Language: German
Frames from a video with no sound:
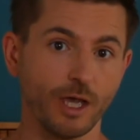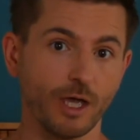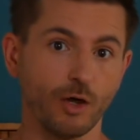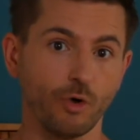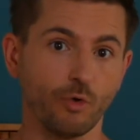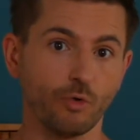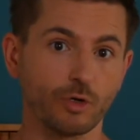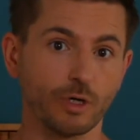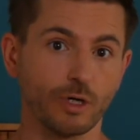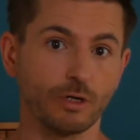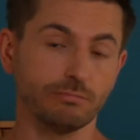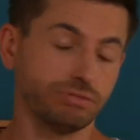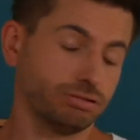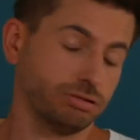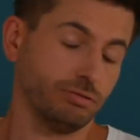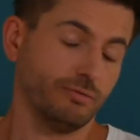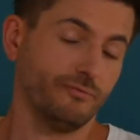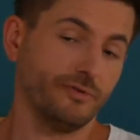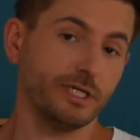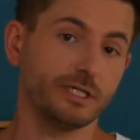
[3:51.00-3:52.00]
Oder
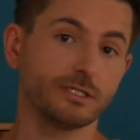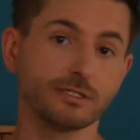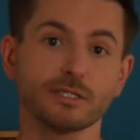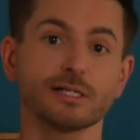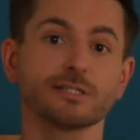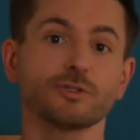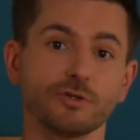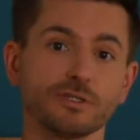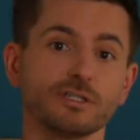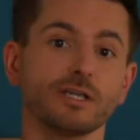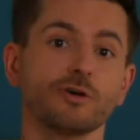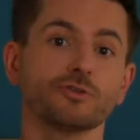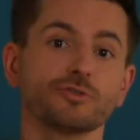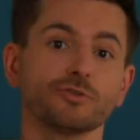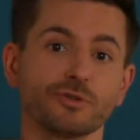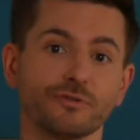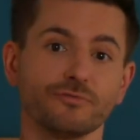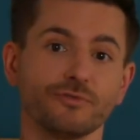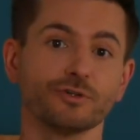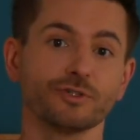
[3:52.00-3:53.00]
wie ich es als Ossi
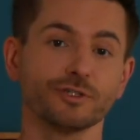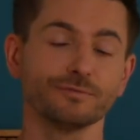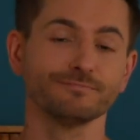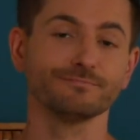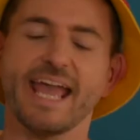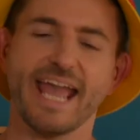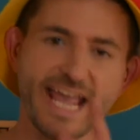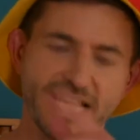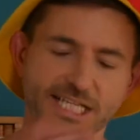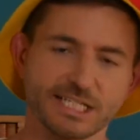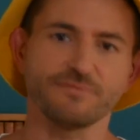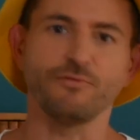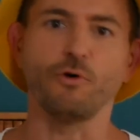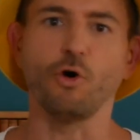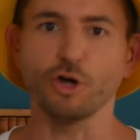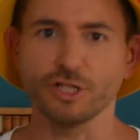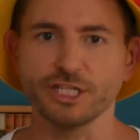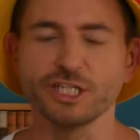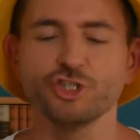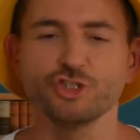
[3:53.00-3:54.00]
ausdrücken würde, es
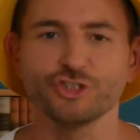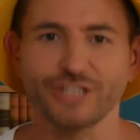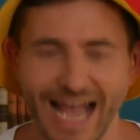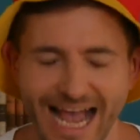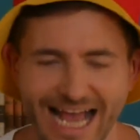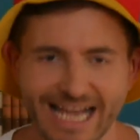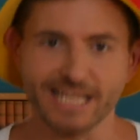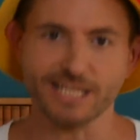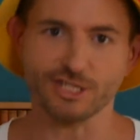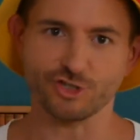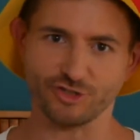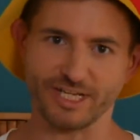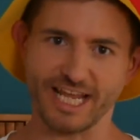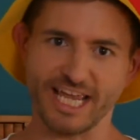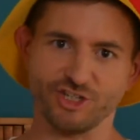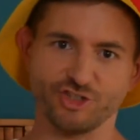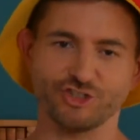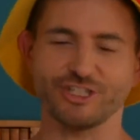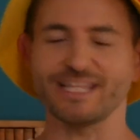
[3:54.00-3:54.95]
war nicht alles schlecht.